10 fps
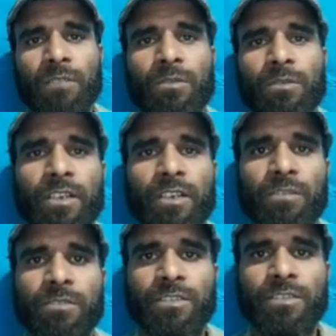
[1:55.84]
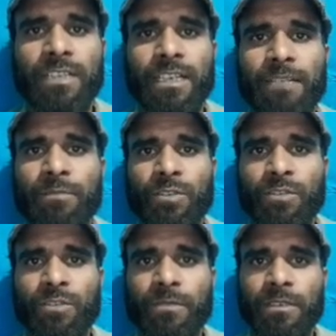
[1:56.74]
বৈবাহিক অবস্থা
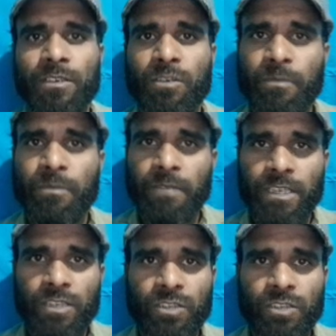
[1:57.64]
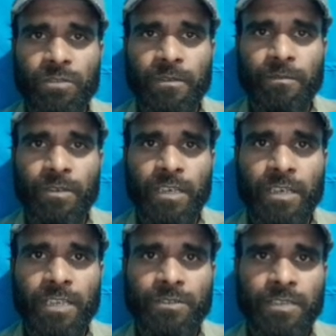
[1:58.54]
পুরুষ অবিবাহিত তবে
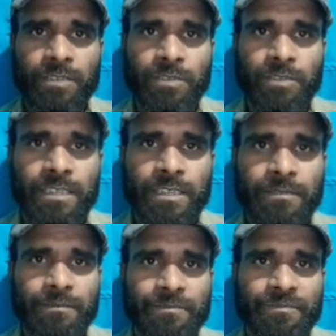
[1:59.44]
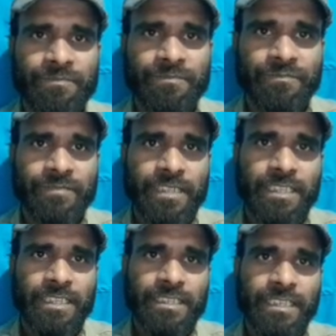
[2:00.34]
পহেলা জুলাই দুই
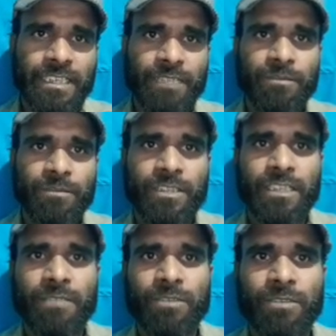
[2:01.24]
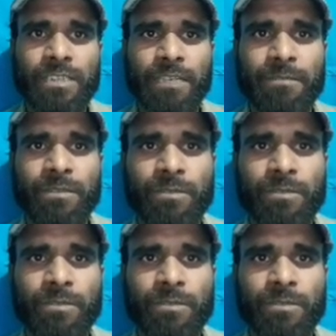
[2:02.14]
তেইশ তারিখের মধ্যে যাতে বয়স ছাব্বিশ